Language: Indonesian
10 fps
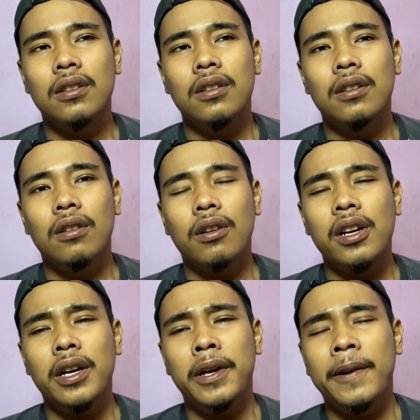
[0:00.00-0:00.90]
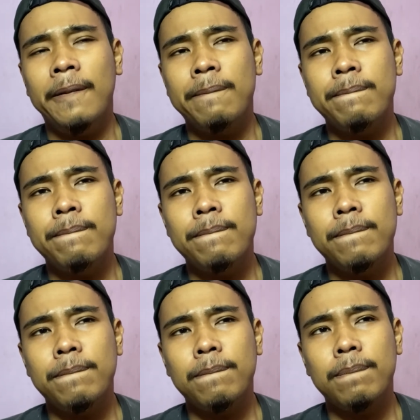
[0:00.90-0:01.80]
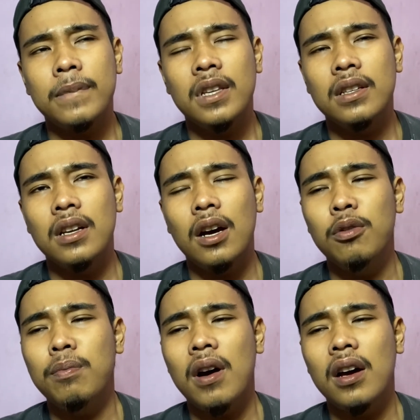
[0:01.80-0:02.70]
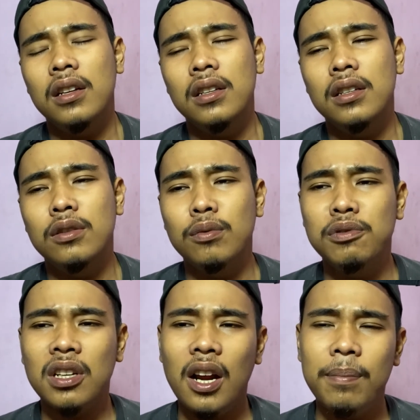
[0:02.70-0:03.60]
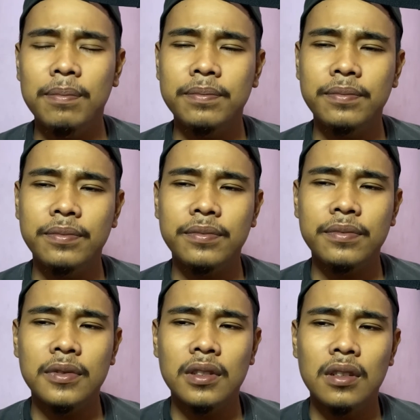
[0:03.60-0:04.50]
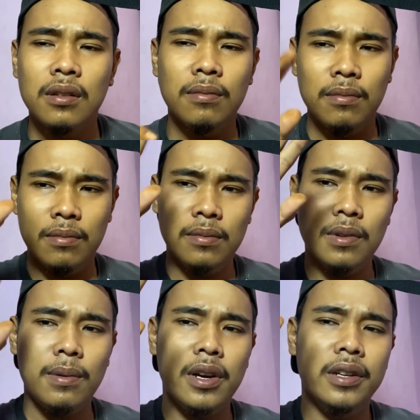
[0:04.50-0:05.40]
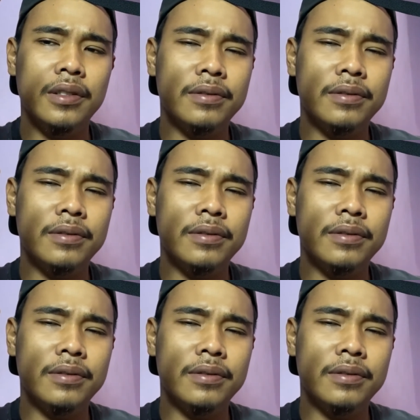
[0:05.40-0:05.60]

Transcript: oke jangan lupa di subscribe bye bye